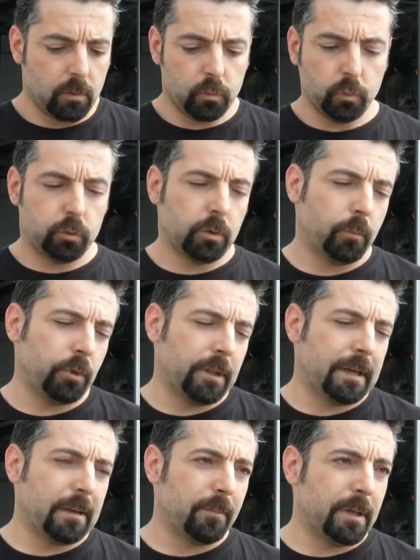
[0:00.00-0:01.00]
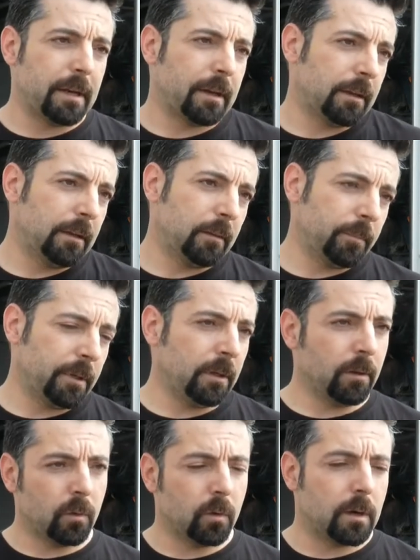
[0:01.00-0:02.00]
conductor puede cambiar a
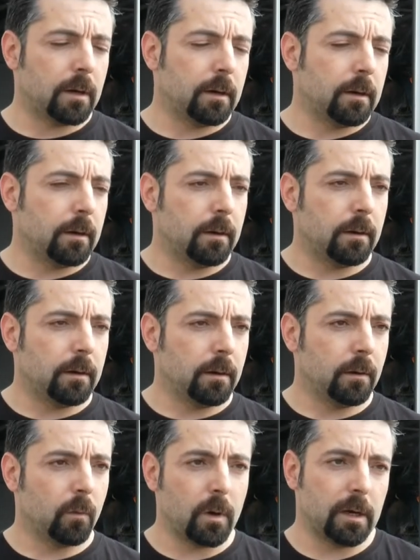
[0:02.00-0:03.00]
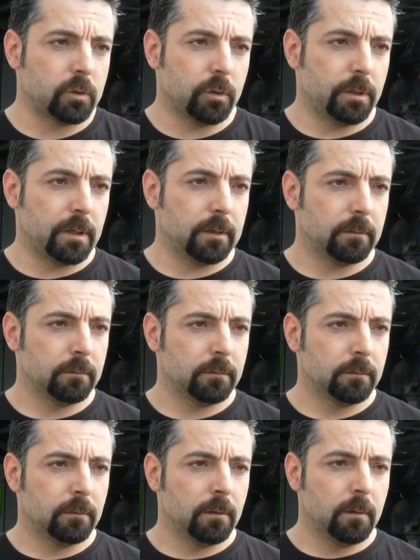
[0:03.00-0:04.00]
GLP o a, gasolina.
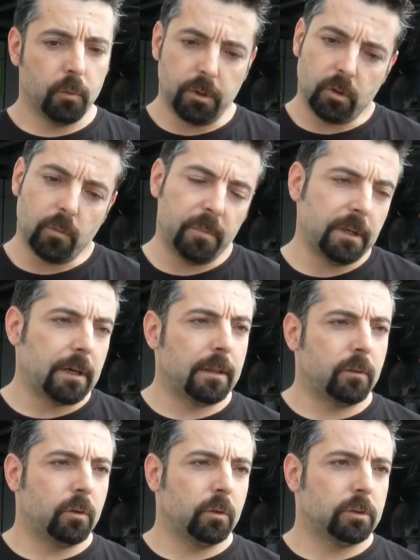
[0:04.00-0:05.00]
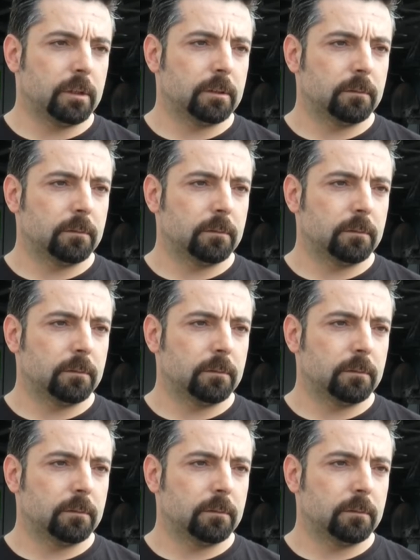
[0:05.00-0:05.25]
Puede combinar las dos cosas.